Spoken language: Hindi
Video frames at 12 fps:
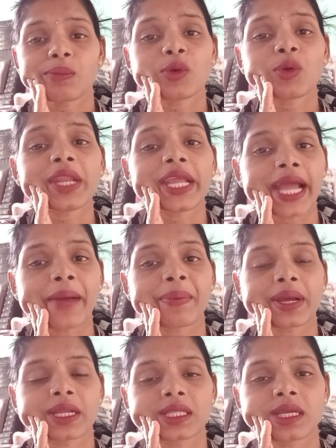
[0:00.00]
वो नहीं आ
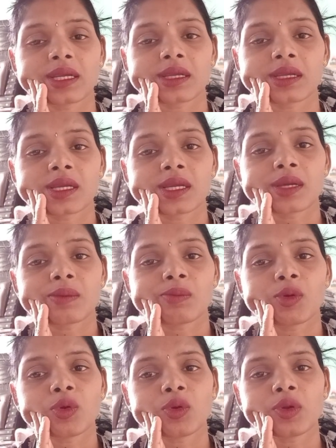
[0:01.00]
पा रहे थे
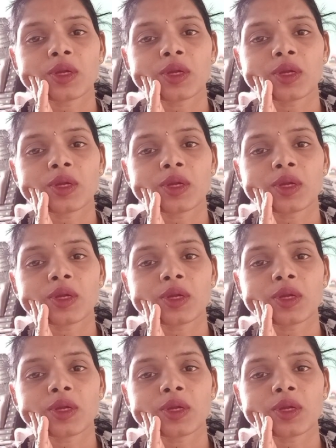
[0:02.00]
वो